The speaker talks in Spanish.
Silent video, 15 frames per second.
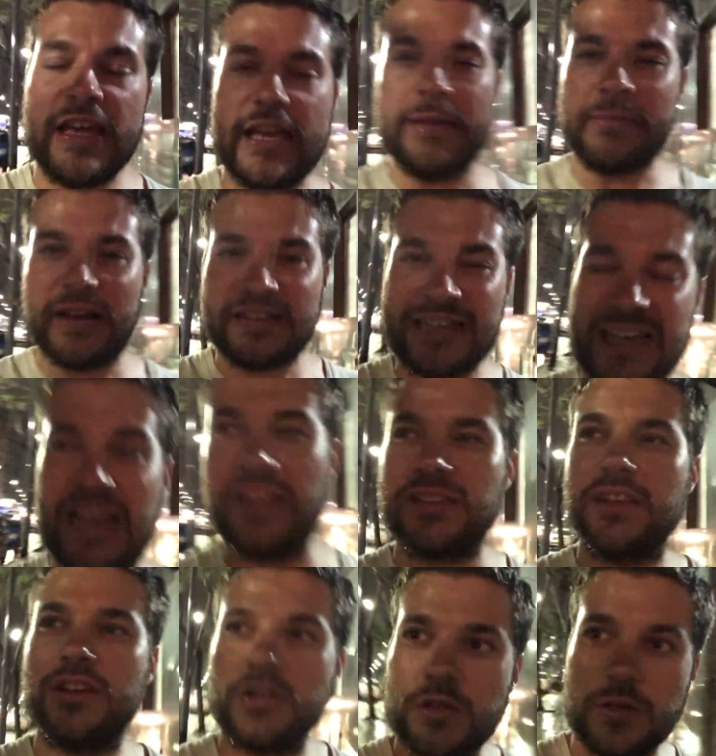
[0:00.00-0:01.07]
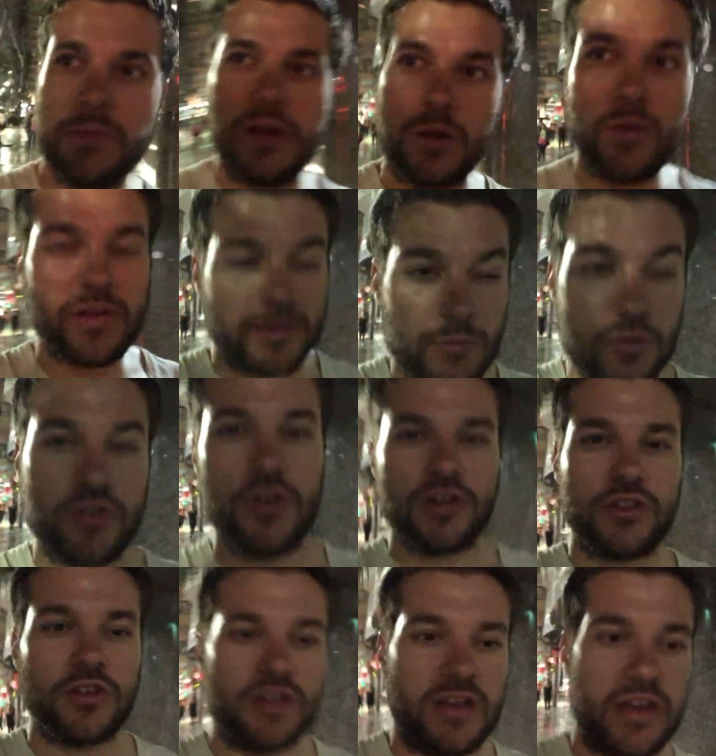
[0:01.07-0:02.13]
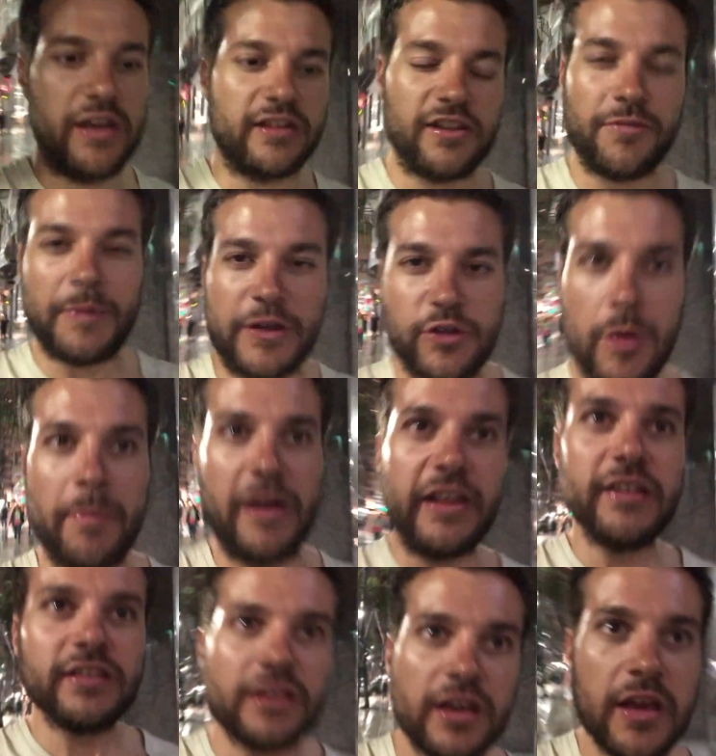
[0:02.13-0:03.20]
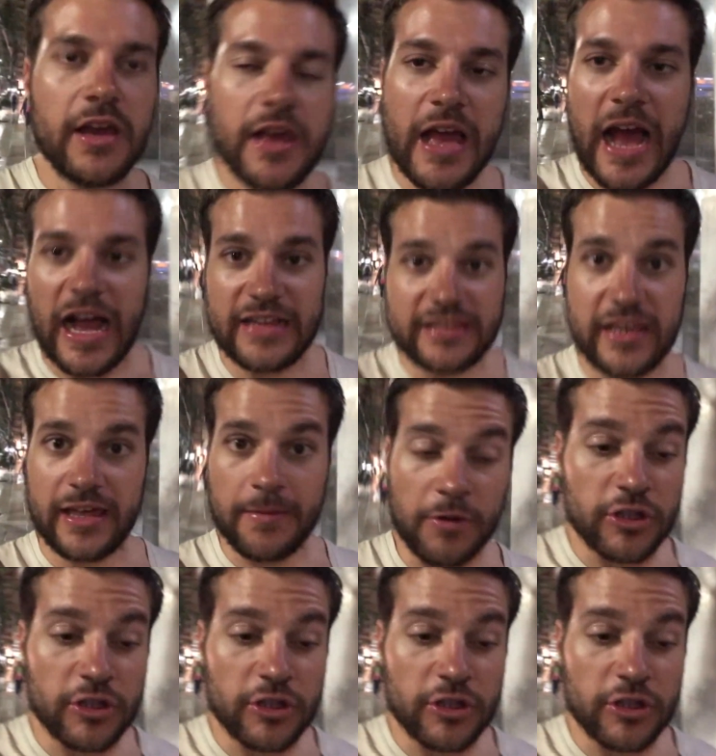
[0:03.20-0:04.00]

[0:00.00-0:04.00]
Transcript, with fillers: y más clásicos, me recuerda mucho eso eh, en ese aspecto a París. Así que de